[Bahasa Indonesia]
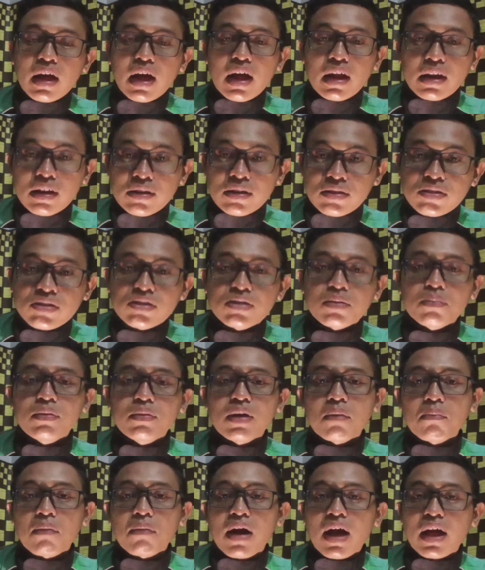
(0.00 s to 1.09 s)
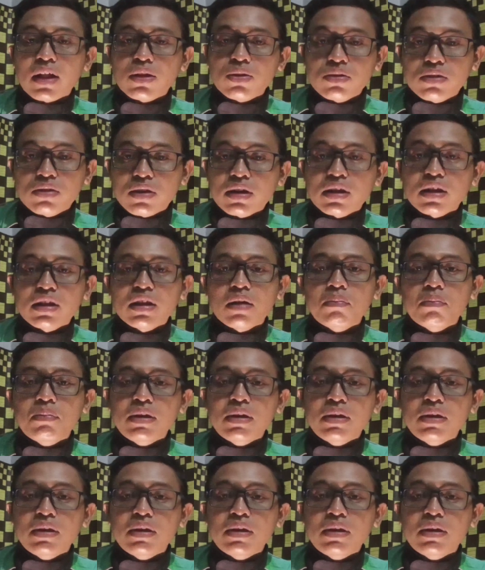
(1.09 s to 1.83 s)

ada sistem yang mengatur ternyata